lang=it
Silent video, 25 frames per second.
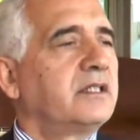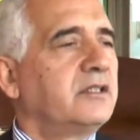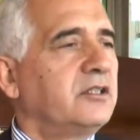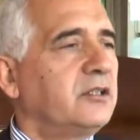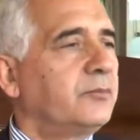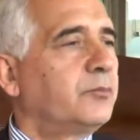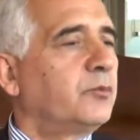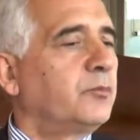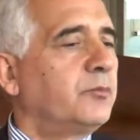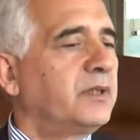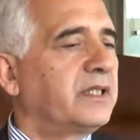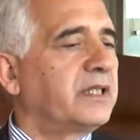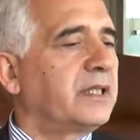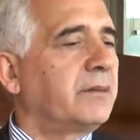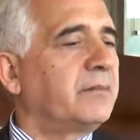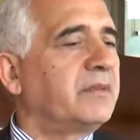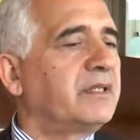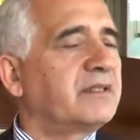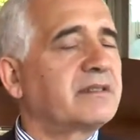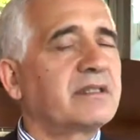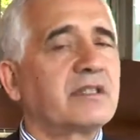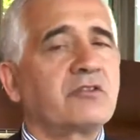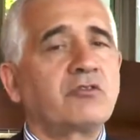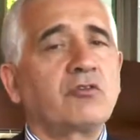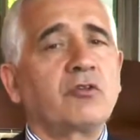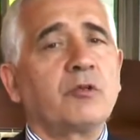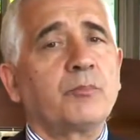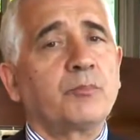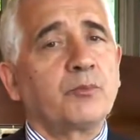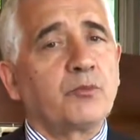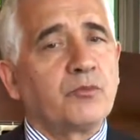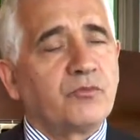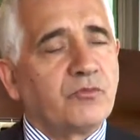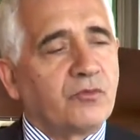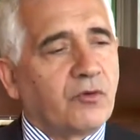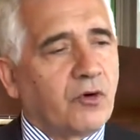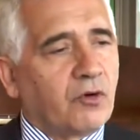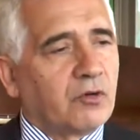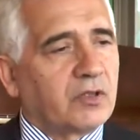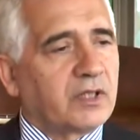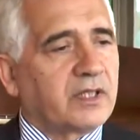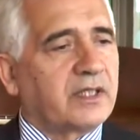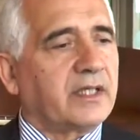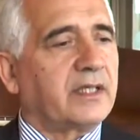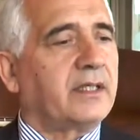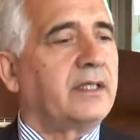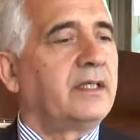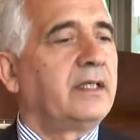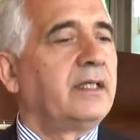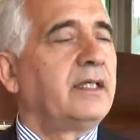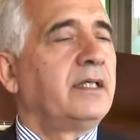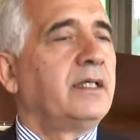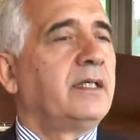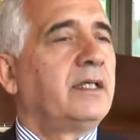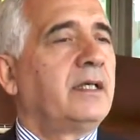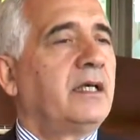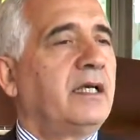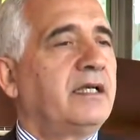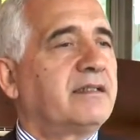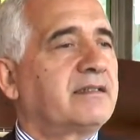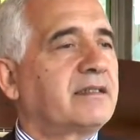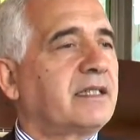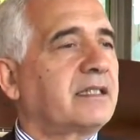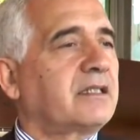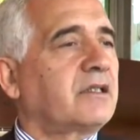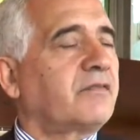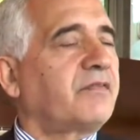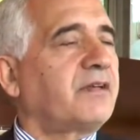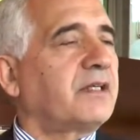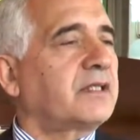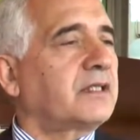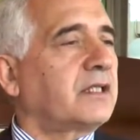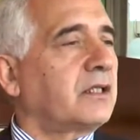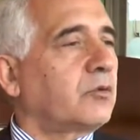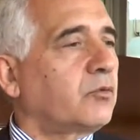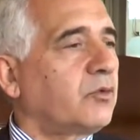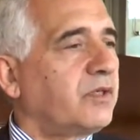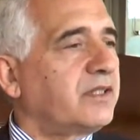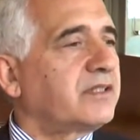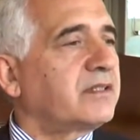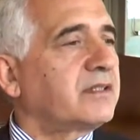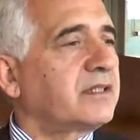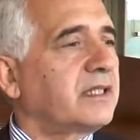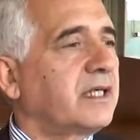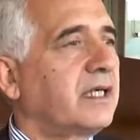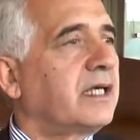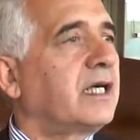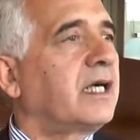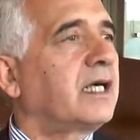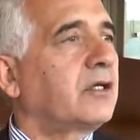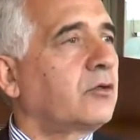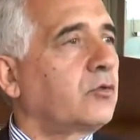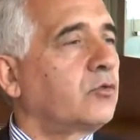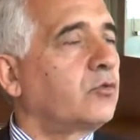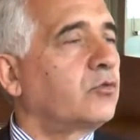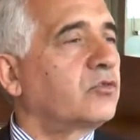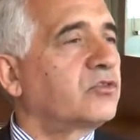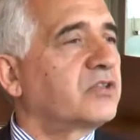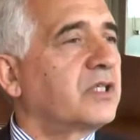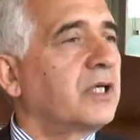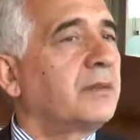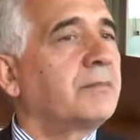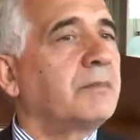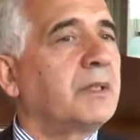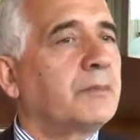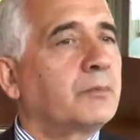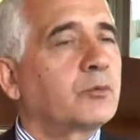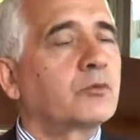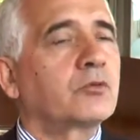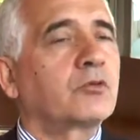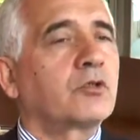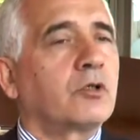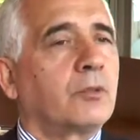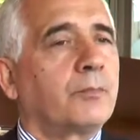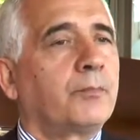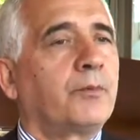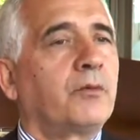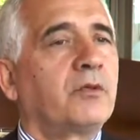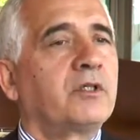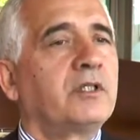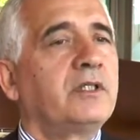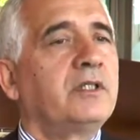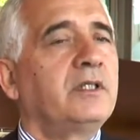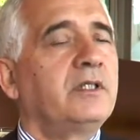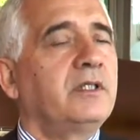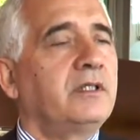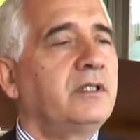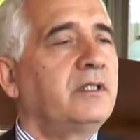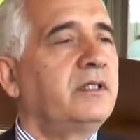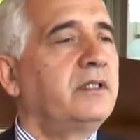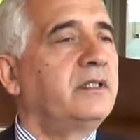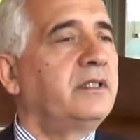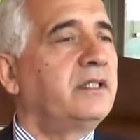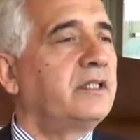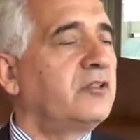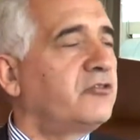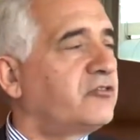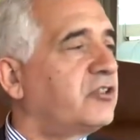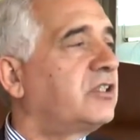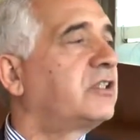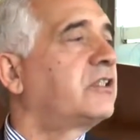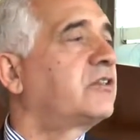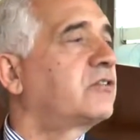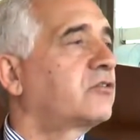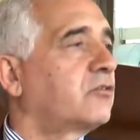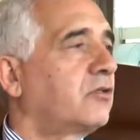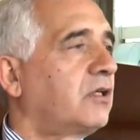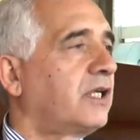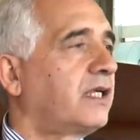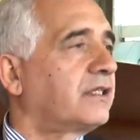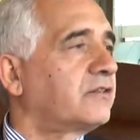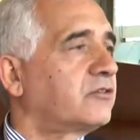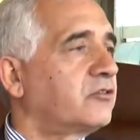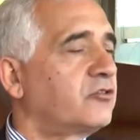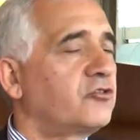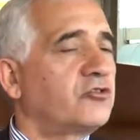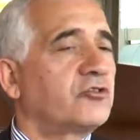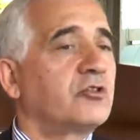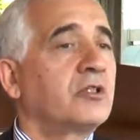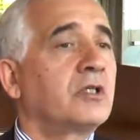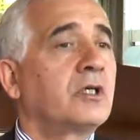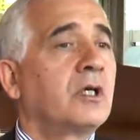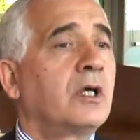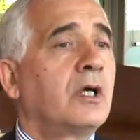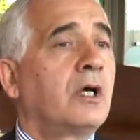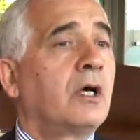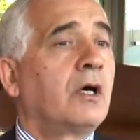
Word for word: di pubblica amministrazione più volte è stata fatta questa accusa, ma purtroppo i dirigenti scolastici